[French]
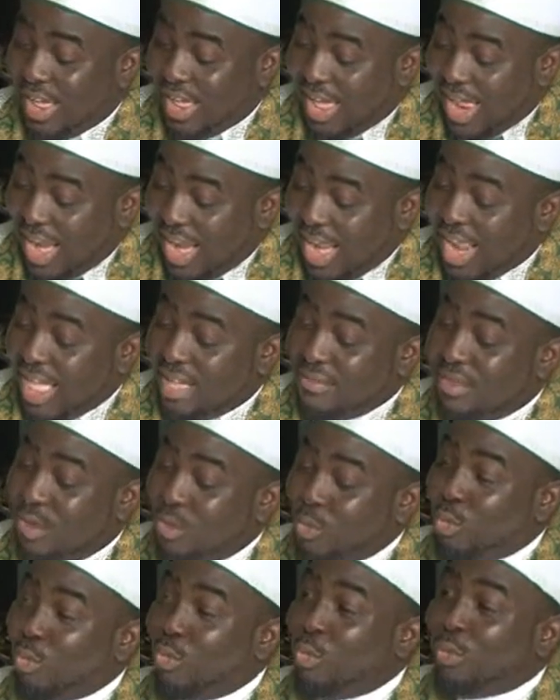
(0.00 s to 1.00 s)
Allah va
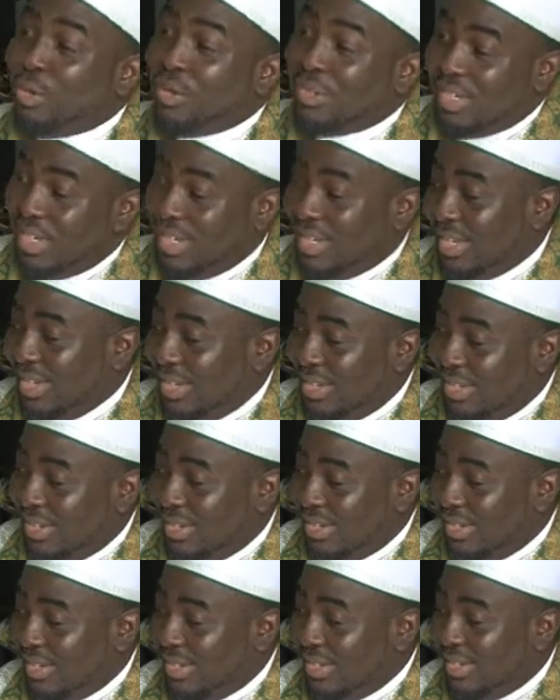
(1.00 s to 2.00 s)
nous demander
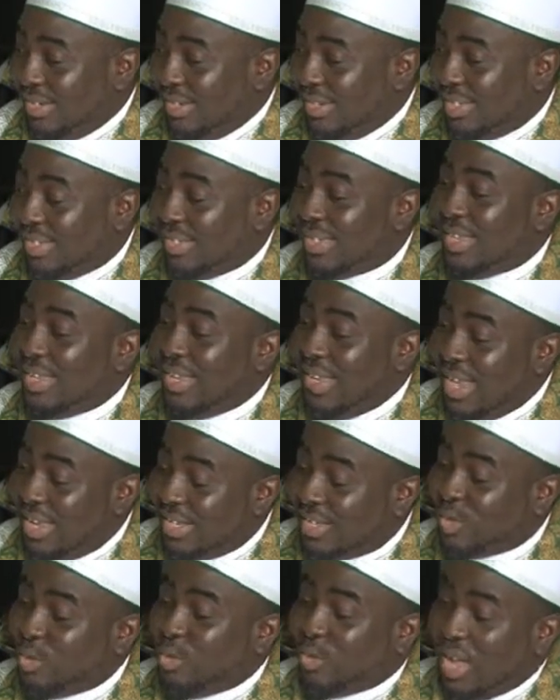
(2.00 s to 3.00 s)
si
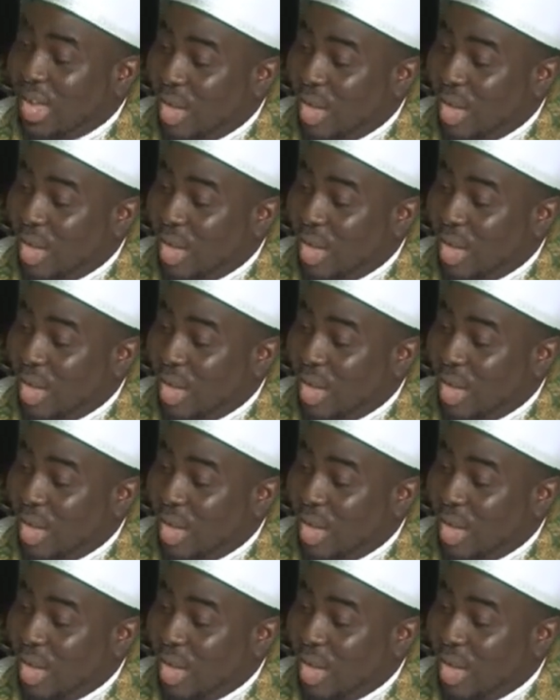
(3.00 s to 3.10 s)
est-ce qu'on a